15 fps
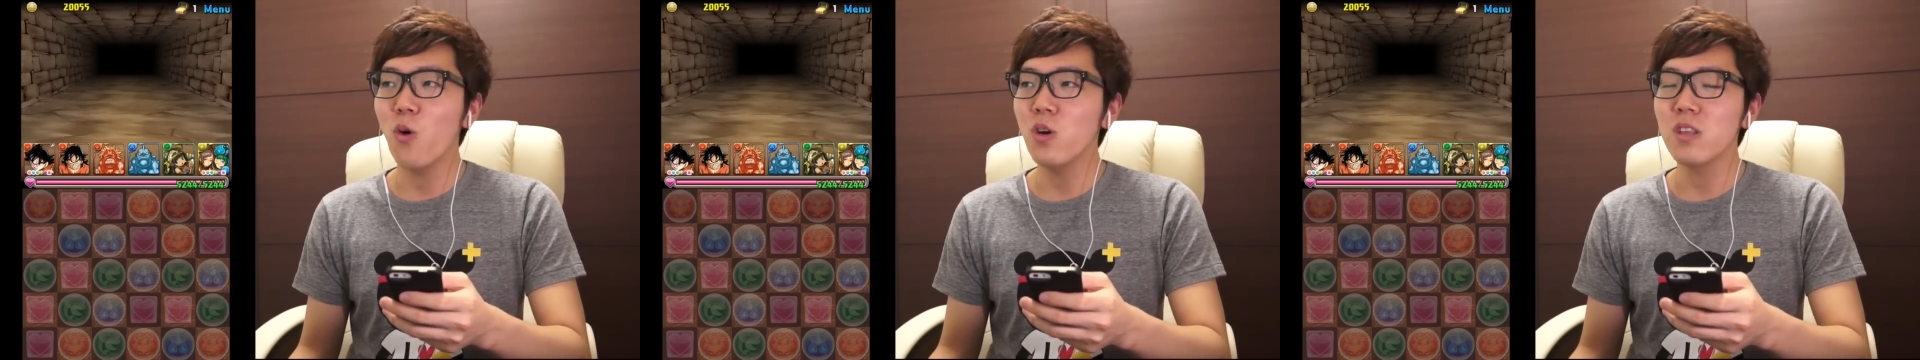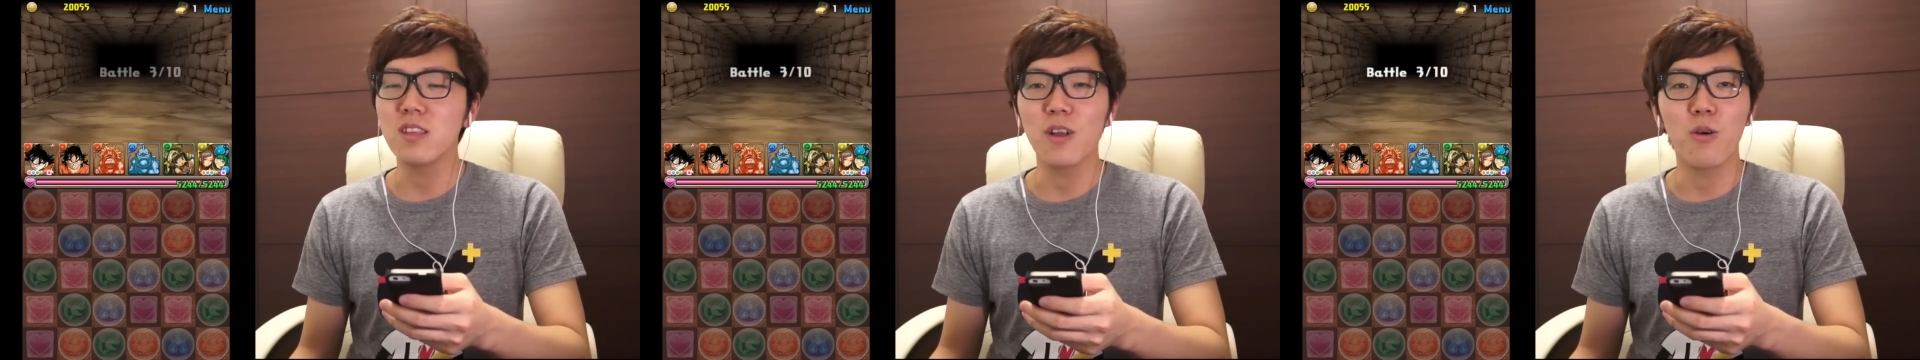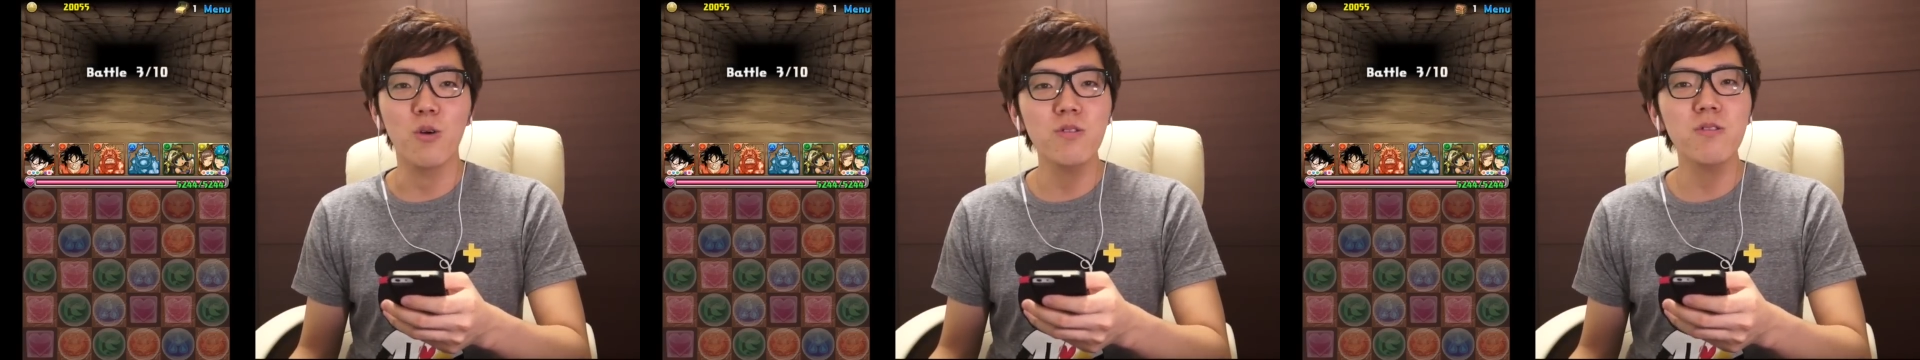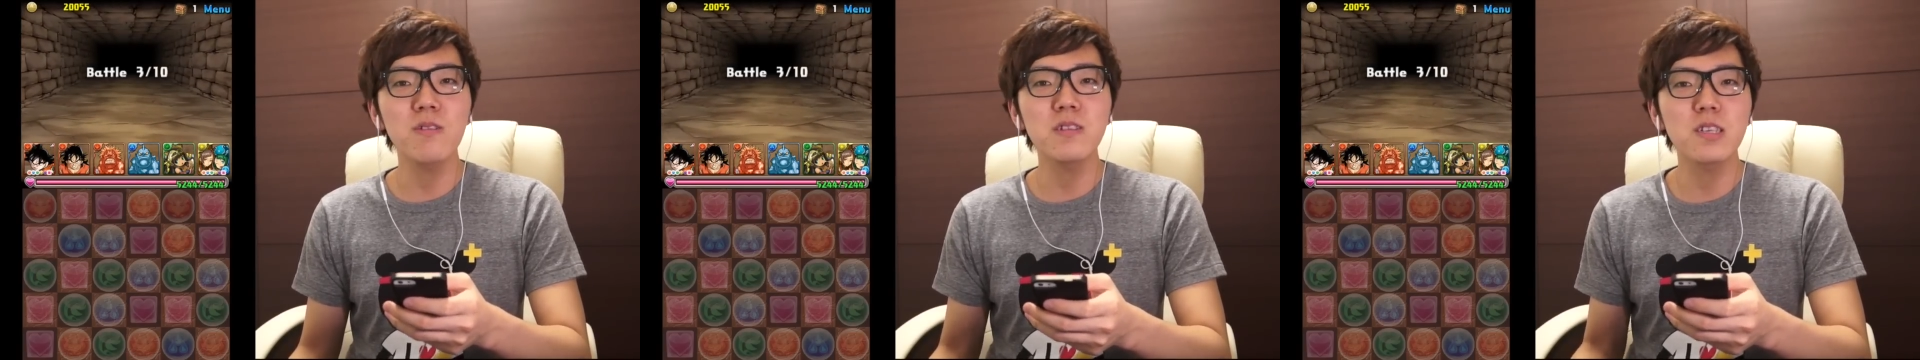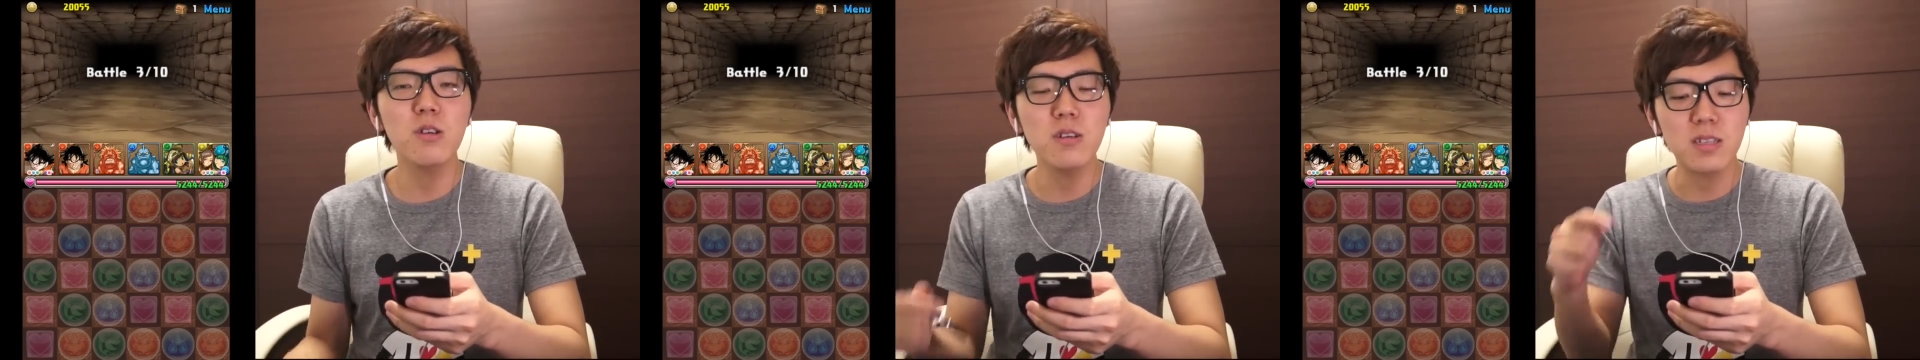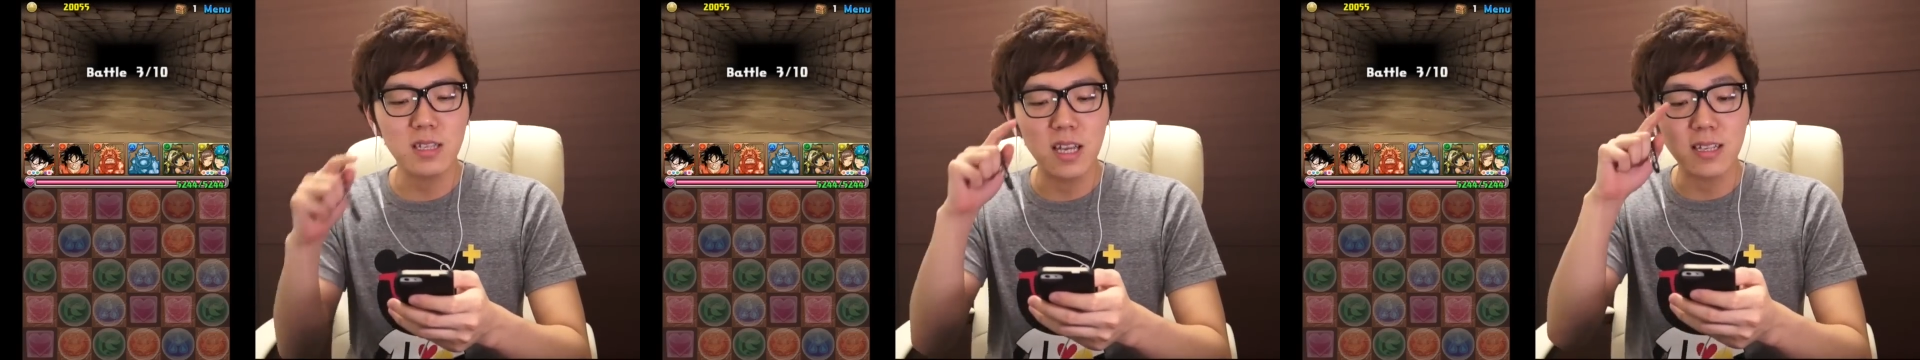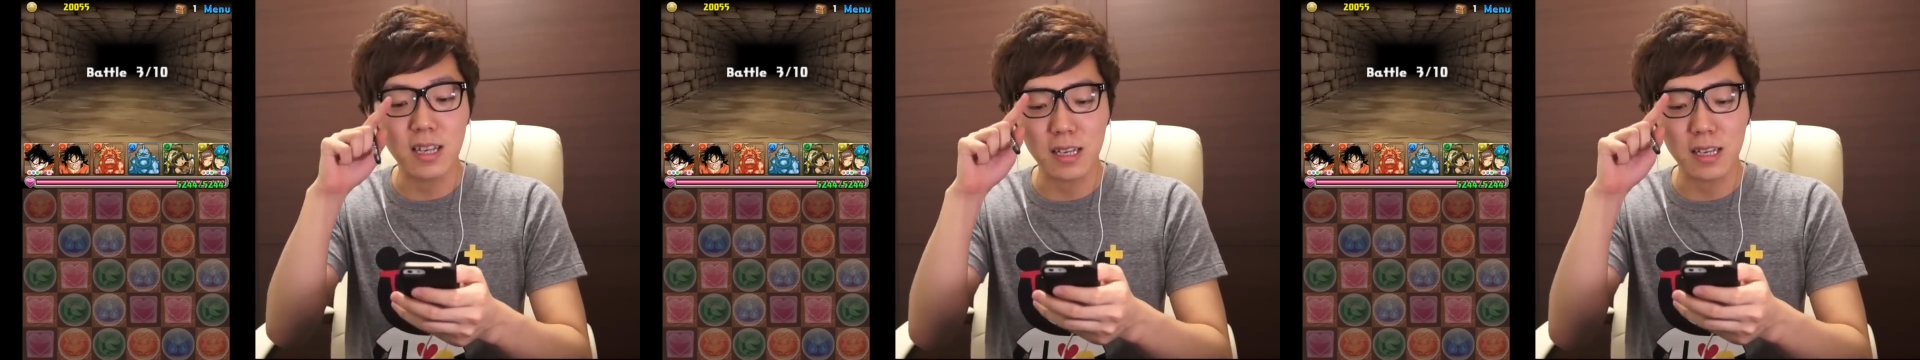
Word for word: コインって本当にすごいですね。